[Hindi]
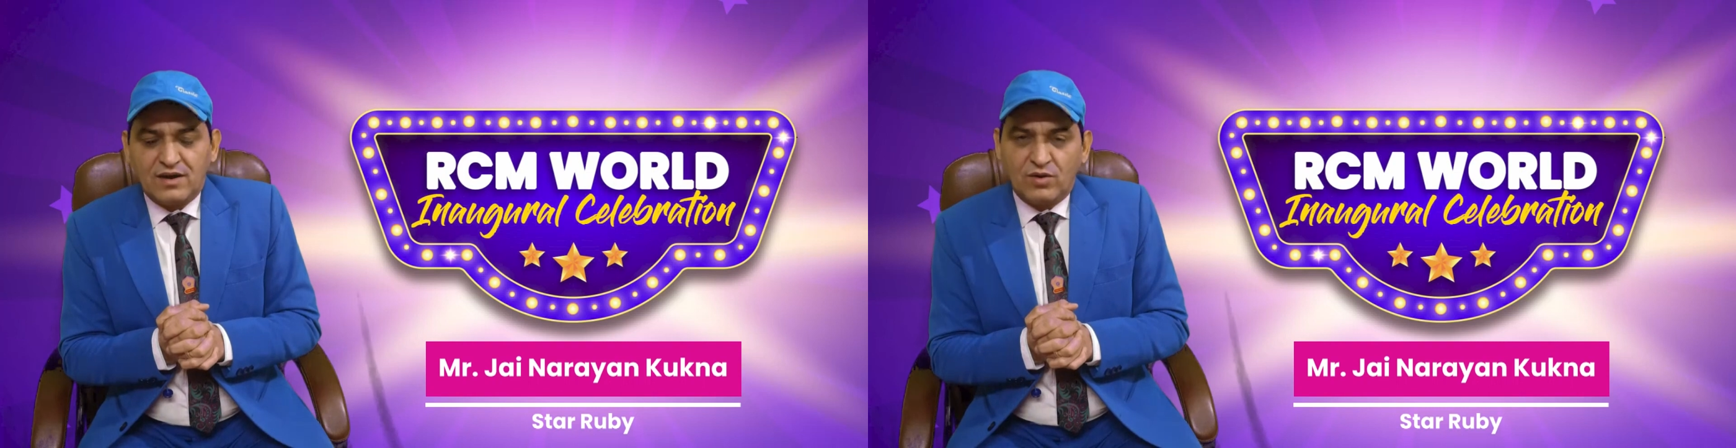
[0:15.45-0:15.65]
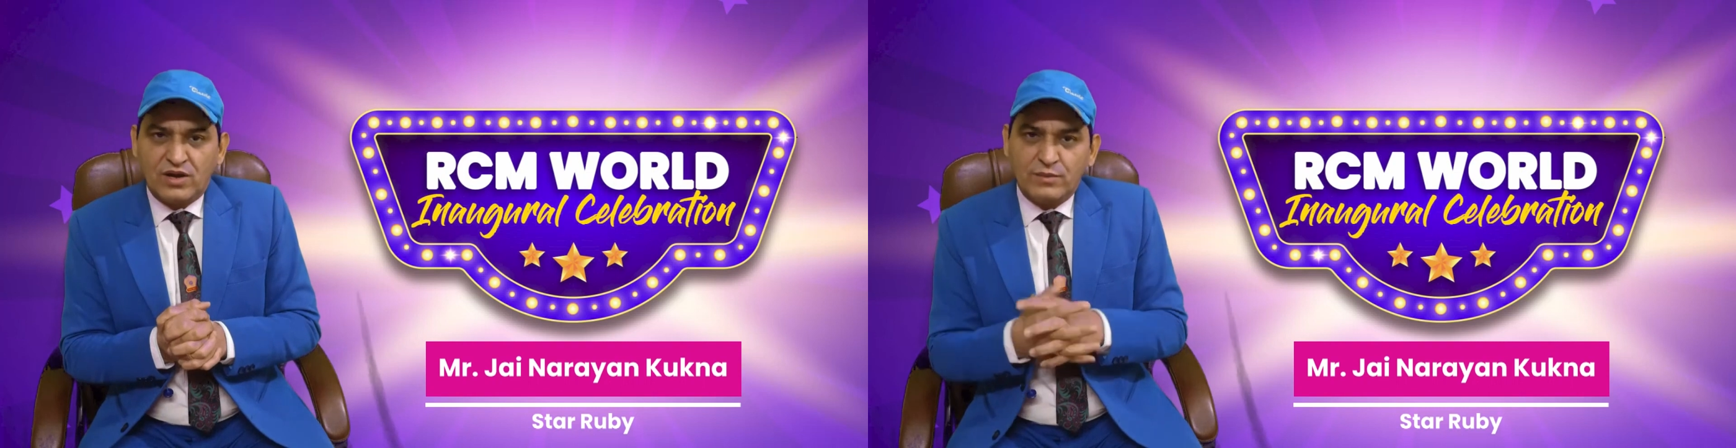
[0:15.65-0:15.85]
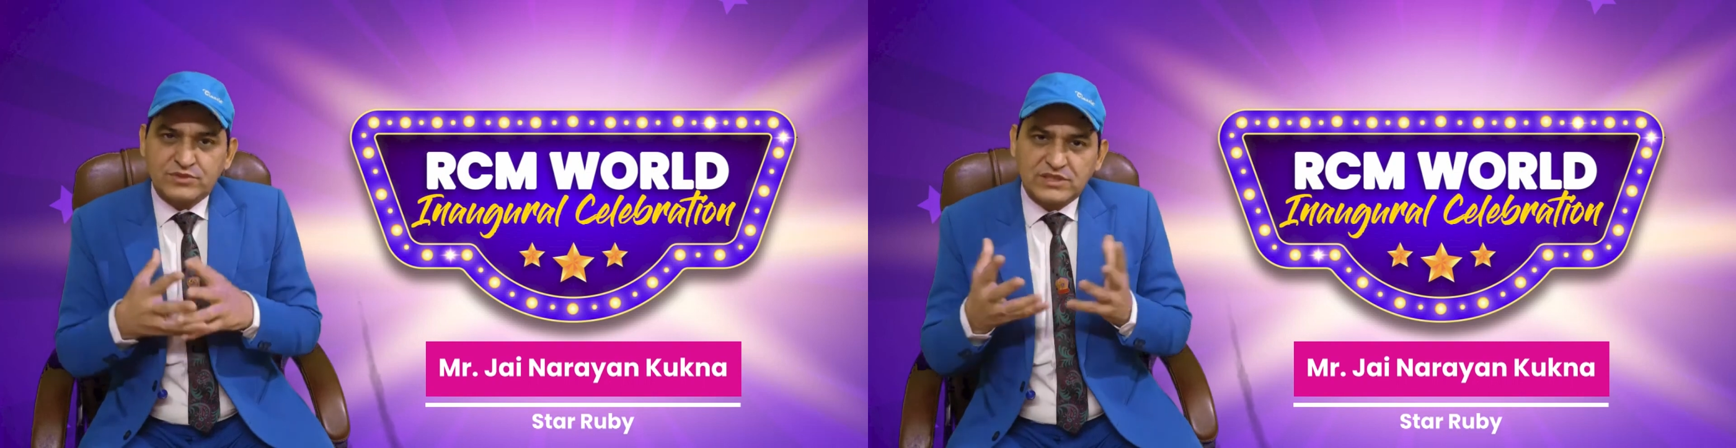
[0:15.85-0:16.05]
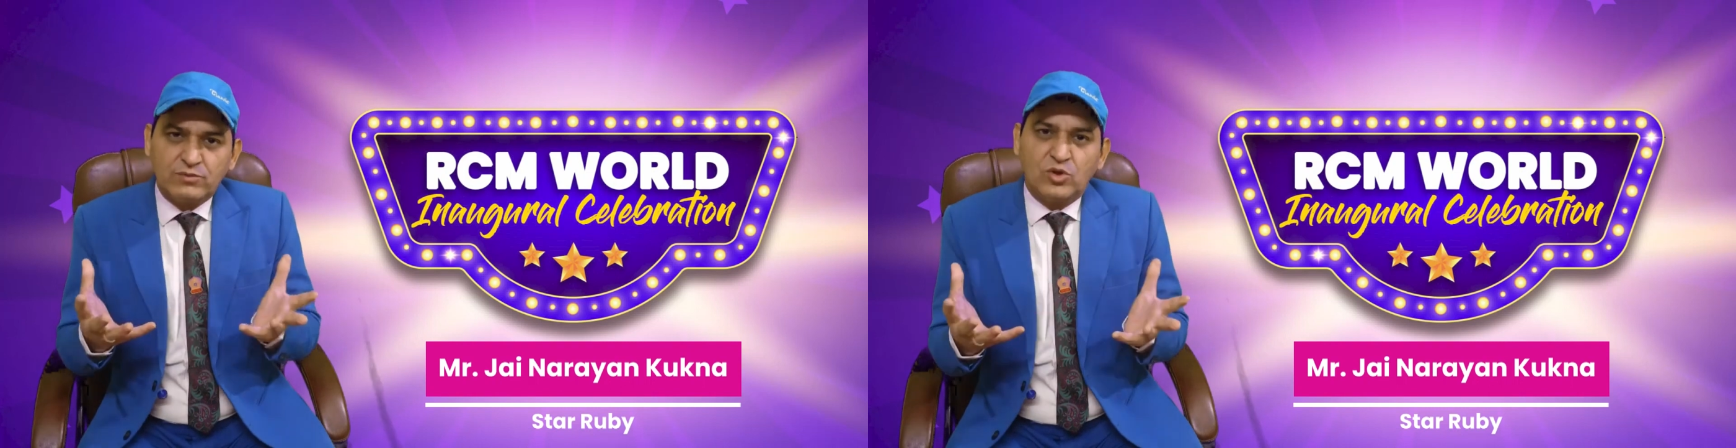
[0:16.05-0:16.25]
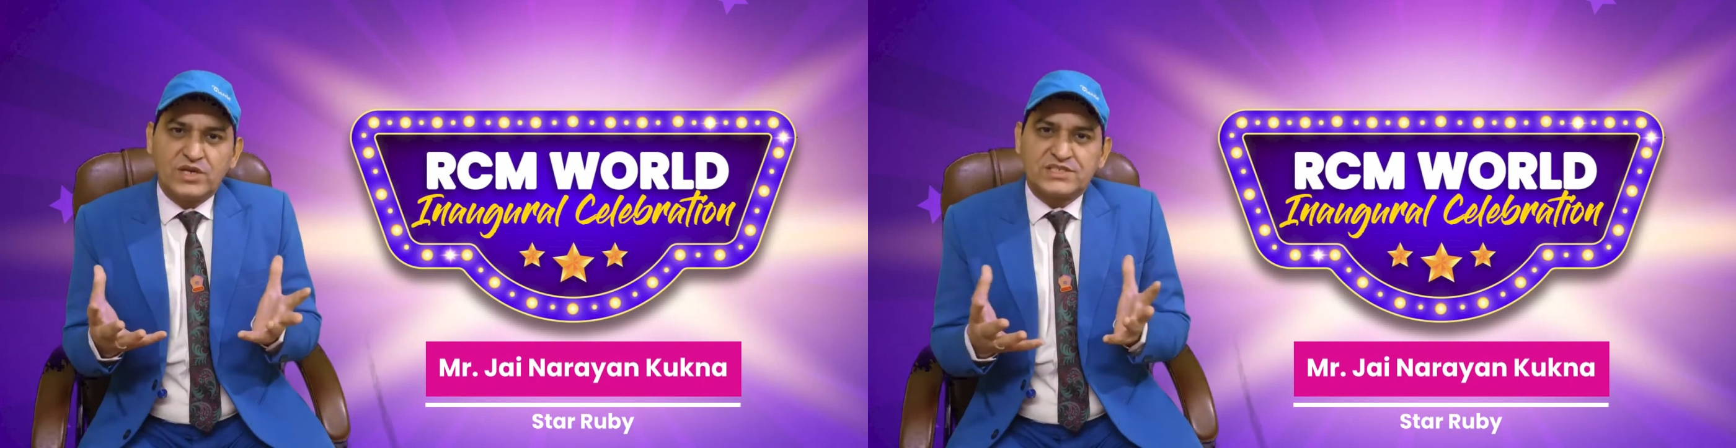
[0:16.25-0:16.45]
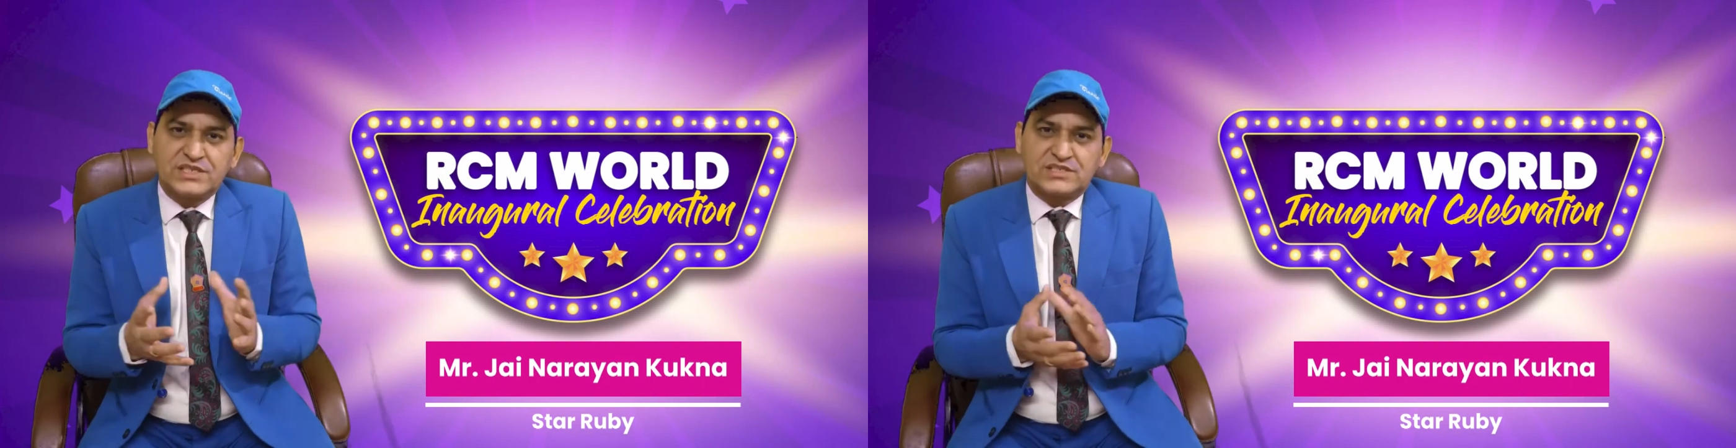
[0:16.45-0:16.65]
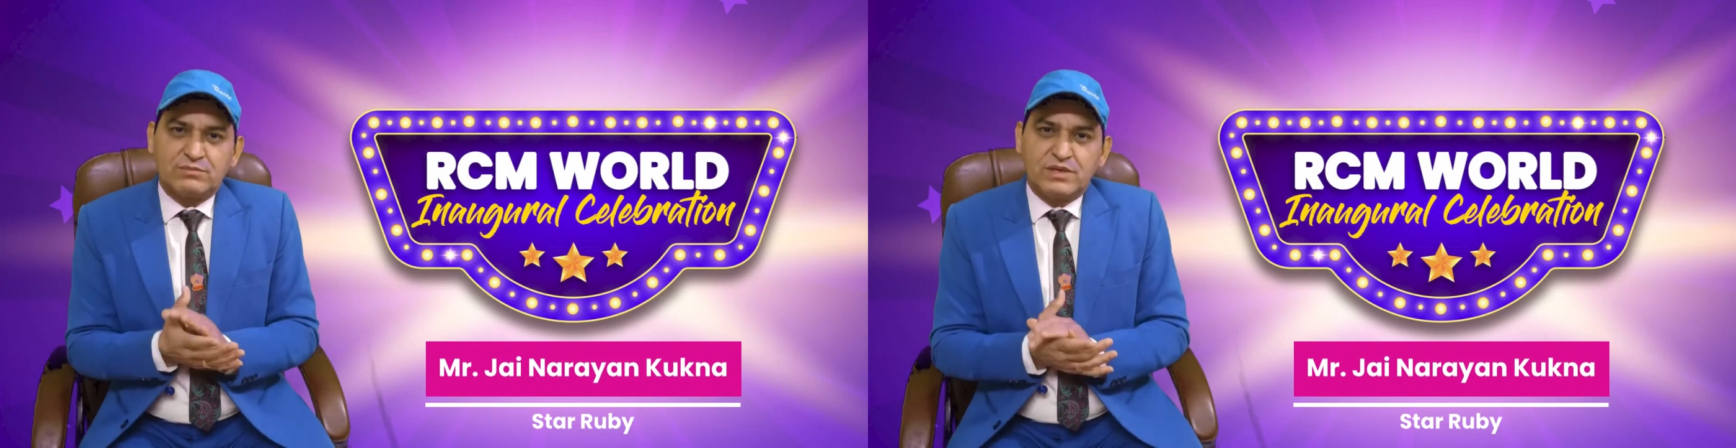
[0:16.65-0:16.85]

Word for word: और हम सब लोग इस सिस्टम